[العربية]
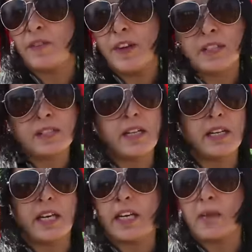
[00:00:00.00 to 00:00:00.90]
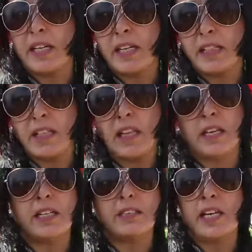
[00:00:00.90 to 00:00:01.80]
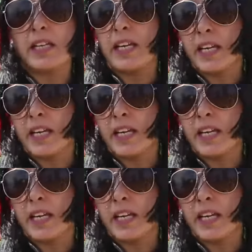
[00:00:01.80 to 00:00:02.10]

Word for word: فرنسا كاينه من ايطاليا